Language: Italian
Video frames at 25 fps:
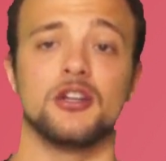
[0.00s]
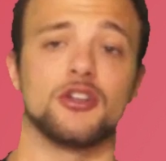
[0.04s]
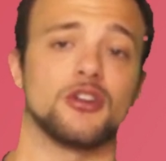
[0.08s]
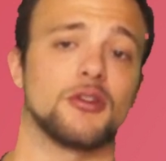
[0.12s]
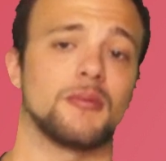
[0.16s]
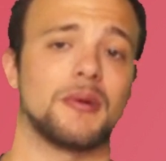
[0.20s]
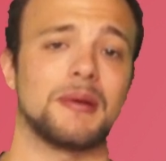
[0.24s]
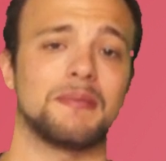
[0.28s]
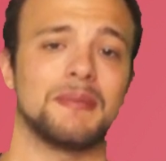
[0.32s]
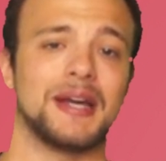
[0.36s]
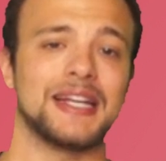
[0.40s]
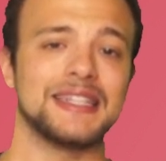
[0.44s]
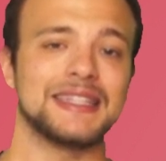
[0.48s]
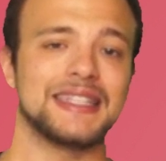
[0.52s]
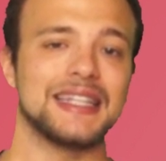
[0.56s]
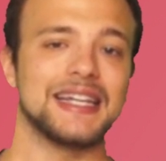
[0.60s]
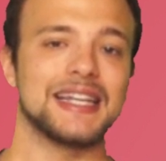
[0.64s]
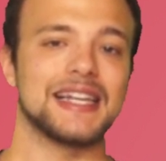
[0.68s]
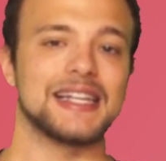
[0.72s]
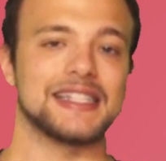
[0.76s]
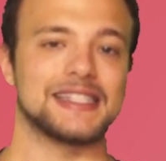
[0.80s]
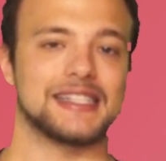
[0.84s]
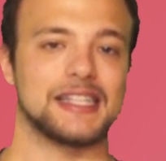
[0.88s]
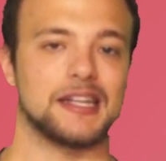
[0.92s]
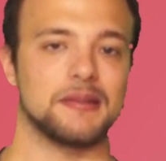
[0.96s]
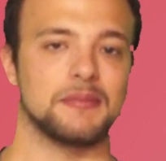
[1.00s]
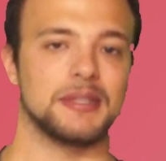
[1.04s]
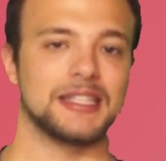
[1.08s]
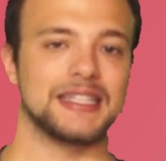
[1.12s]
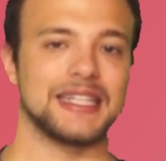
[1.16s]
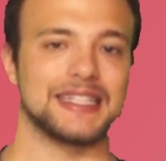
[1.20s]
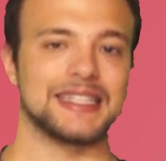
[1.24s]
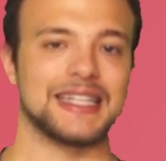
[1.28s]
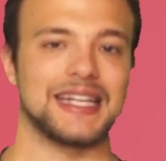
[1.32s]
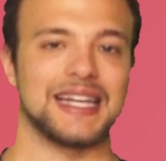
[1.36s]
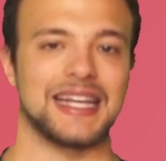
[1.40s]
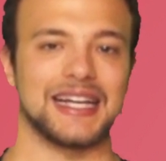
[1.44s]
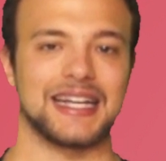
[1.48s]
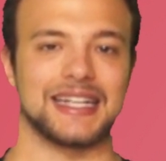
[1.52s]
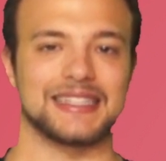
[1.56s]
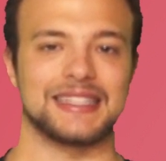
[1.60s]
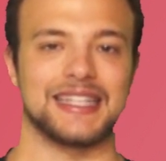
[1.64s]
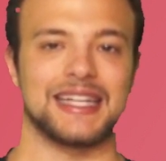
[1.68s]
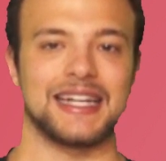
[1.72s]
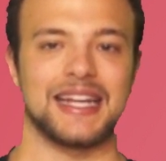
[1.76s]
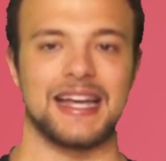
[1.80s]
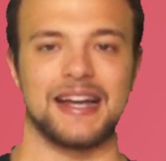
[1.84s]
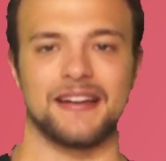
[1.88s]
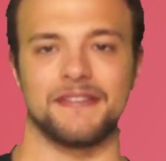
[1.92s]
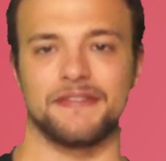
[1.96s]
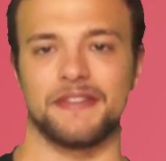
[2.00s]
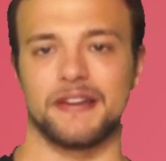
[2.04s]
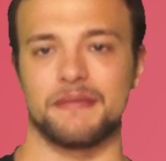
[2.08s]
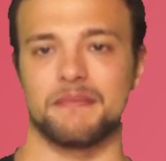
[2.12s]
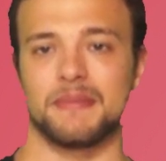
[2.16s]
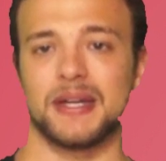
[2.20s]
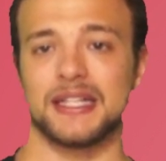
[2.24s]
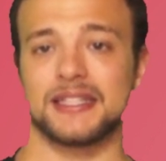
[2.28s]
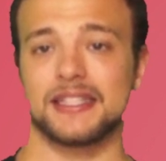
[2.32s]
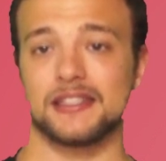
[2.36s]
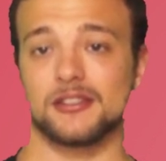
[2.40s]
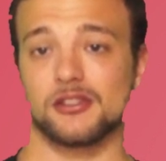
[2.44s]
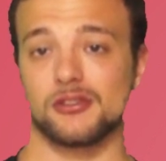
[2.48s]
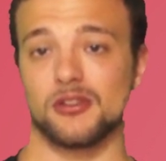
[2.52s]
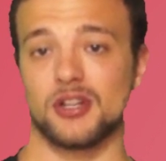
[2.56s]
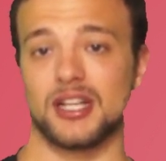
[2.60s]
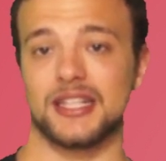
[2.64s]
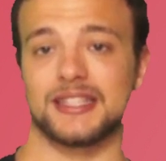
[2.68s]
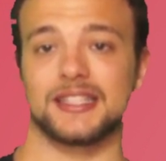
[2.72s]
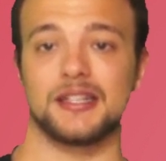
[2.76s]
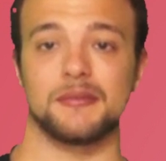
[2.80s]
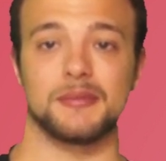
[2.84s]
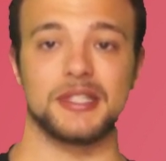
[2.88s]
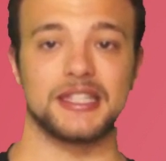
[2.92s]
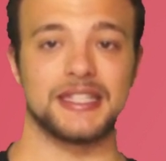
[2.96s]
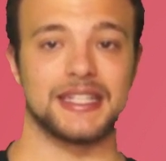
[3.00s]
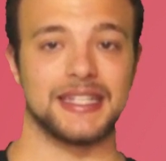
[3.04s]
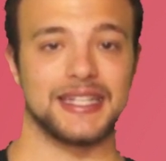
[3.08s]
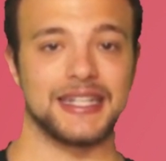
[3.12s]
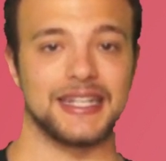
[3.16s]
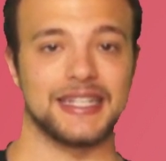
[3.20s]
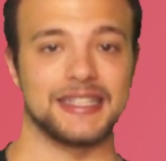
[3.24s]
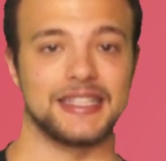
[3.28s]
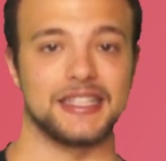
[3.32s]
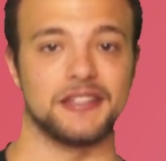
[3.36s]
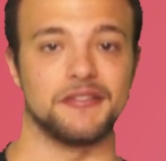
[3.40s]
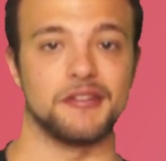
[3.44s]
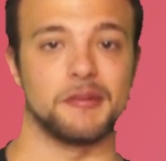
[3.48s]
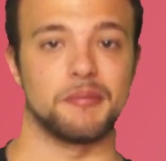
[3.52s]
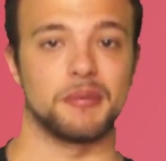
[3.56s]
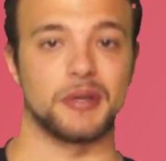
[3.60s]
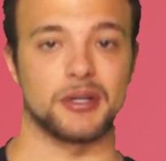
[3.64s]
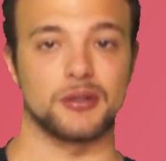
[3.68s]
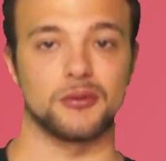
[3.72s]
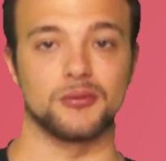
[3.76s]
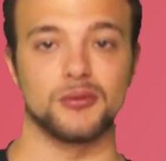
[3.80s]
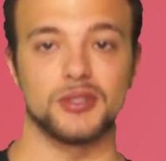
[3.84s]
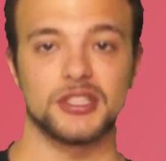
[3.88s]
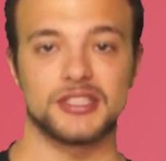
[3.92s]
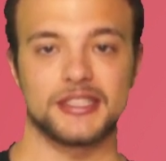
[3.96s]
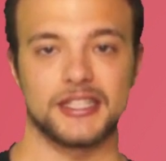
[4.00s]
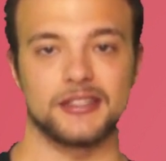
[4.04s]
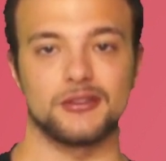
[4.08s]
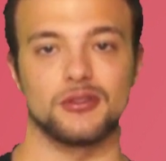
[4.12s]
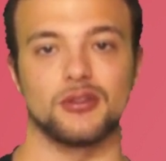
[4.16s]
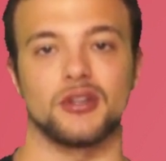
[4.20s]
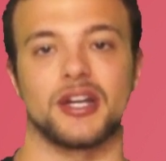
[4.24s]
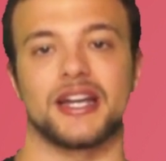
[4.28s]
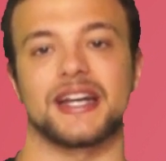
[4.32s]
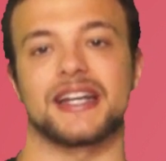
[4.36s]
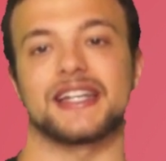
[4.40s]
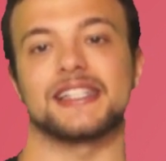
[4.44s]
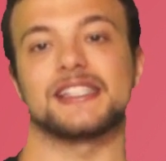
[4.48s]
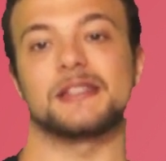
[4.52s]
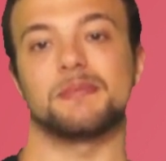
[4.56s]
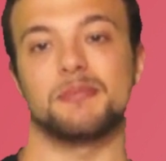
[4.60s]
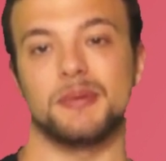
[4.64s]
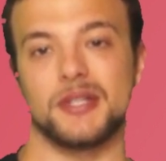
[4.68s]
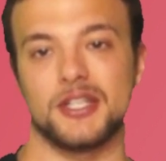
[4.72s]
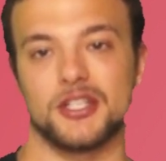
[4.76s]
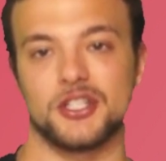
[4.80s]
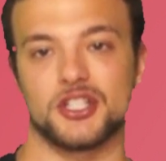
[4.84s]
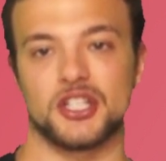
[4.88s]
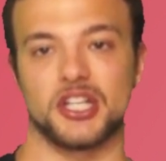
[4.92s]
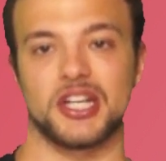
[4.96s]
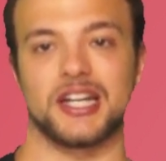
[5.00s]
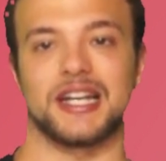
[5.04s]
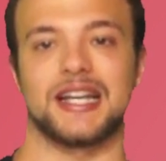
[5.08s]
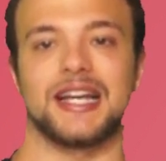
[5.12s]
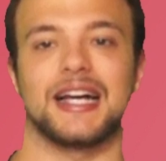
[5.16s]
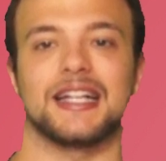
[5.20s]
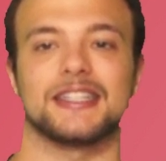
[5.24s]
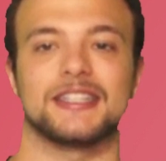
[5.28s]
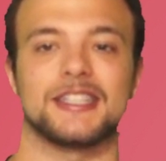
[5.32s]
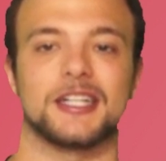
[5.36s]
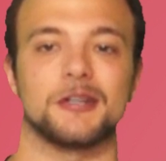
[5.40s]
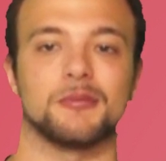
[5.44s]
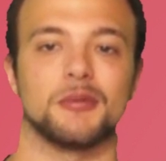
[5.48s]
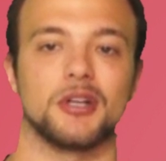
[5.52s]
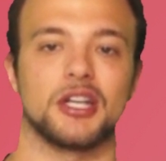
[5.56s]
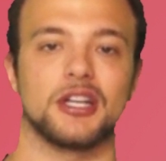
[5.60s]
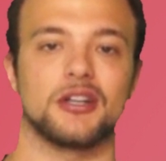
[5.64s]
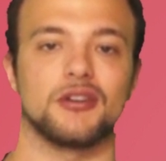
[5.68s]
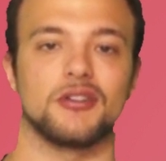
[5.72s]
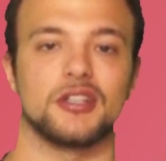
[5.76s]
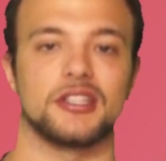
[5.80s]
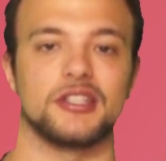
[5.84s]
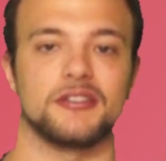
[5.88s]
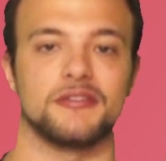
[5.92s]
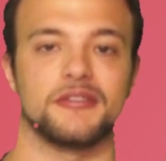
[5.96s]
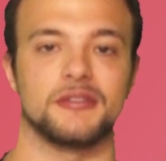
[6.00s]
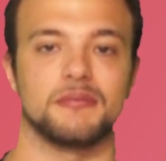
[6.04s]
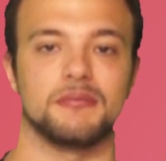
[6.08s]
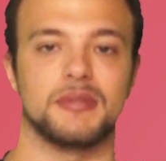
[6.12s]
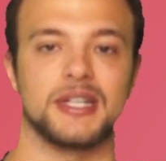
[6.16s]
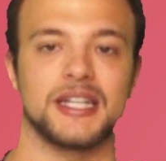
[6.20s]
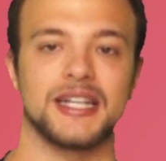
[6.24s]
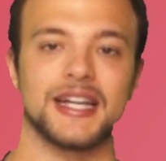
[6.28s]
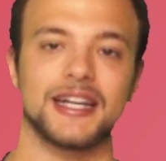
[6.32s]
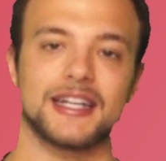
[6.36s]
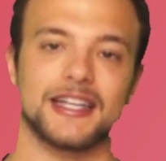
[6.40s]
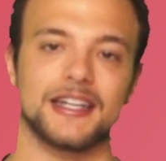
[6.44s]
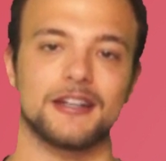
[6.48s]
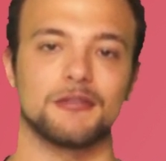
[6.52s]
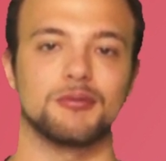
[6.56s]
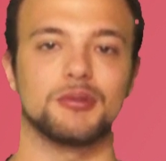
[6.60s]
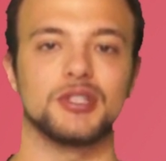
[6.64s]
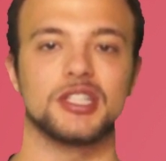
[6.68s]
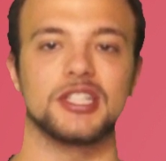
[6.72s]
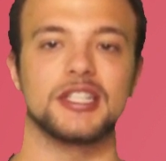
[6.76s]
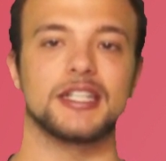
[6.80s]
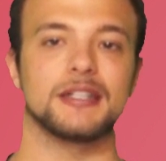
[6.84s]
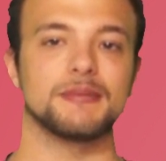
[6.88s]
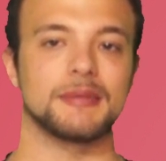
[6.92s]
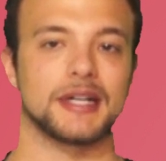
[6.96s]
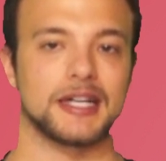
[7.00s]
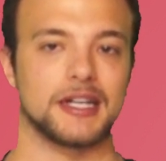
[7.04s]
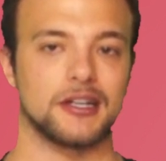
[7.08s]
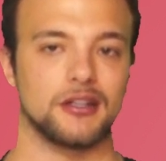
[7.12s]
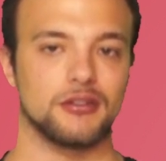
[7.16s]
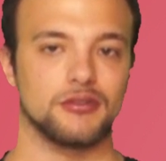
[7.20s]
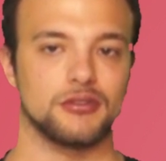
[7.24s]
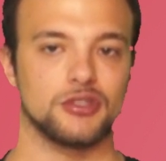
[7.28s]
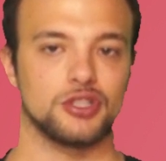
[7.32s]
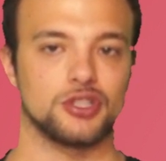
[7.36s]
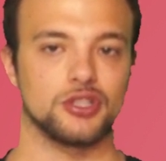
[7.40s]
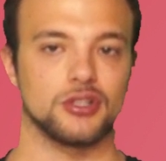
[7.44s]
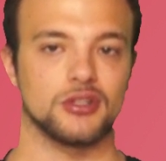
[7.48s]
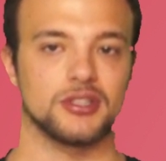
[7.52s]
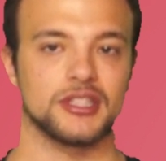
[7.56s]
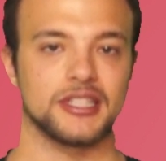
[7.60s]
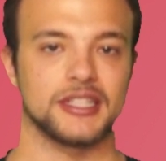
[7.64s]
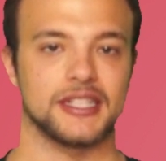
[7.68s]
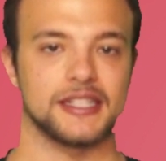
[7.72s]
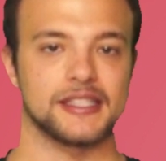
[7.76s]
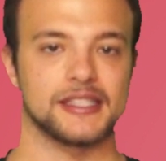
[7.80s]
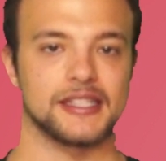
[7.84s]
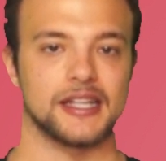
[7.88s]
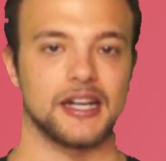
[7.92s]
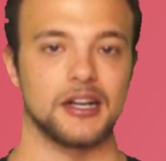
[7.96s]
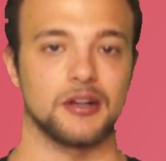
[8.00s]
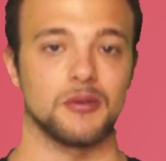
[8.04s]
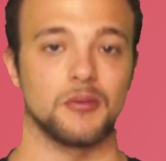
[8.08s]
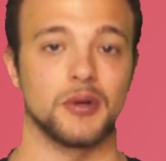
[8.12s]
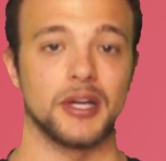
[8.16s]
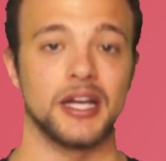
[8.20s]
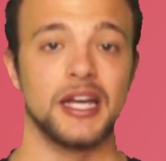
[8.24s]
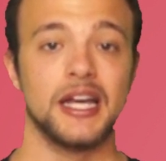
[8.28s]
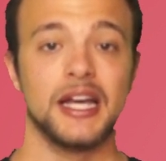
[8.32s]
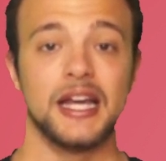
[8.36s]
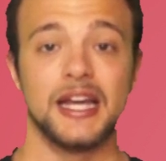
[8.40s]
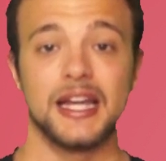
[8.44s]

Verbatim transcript: Normalmente le estremità delle catene alfa e beta sono altamente negative, per cui tendono a respingere le altre molecole di fibrina che quindi rimarranno disciolte nel sangue.